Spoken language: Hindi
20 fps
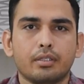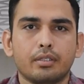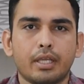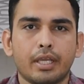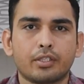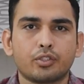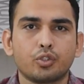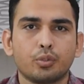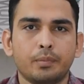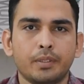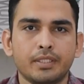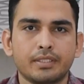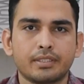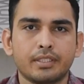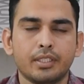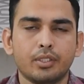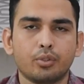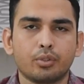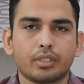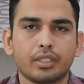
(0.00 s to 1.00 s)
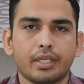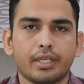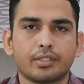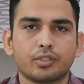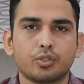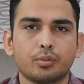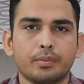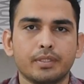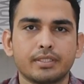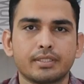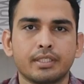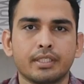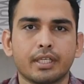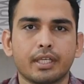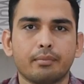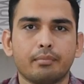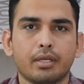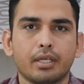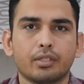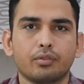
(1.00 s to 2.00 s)
120 दिन होता है 120 दिन
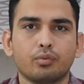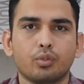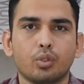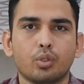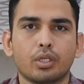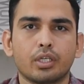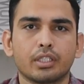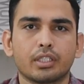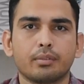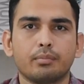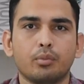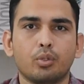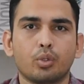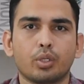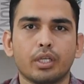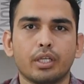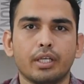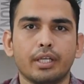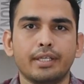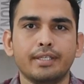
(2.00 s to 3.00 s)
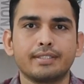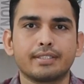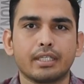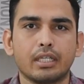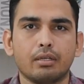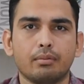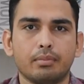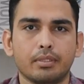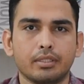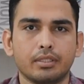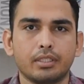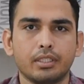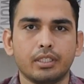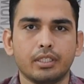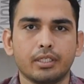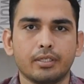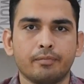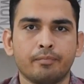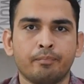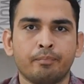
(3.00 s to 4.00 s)
के बाद वो ख़त्म होकर नई सेल बनती
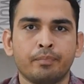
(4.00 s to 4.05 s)
है